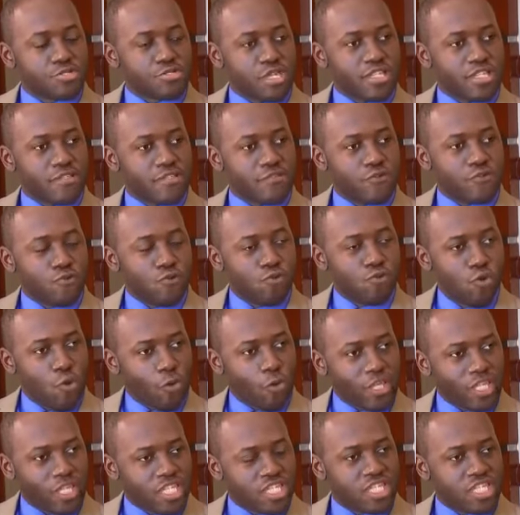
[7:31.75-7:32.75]
et de
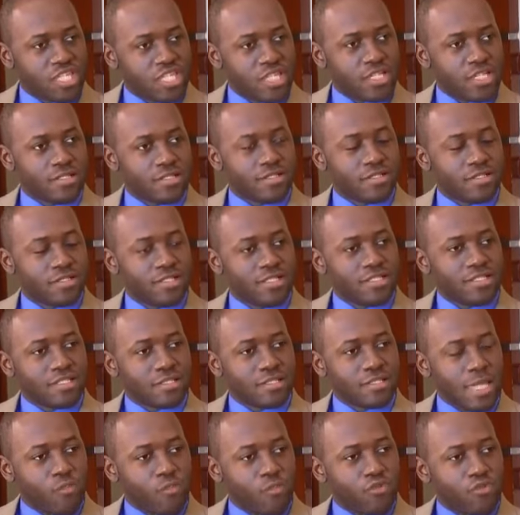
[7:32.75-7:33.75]
l'origine
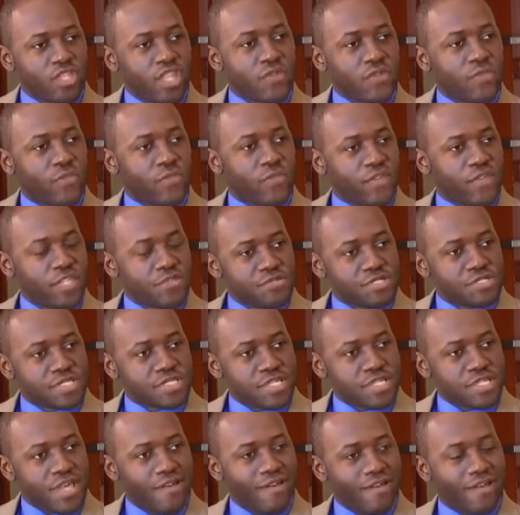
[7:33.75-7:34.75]
de la monnaie
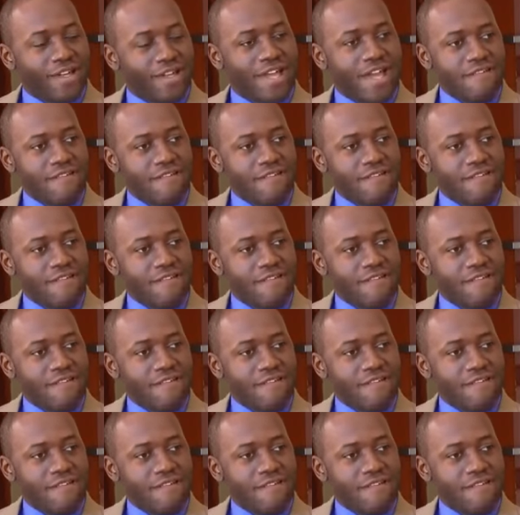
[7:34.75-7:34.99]
fiduciaire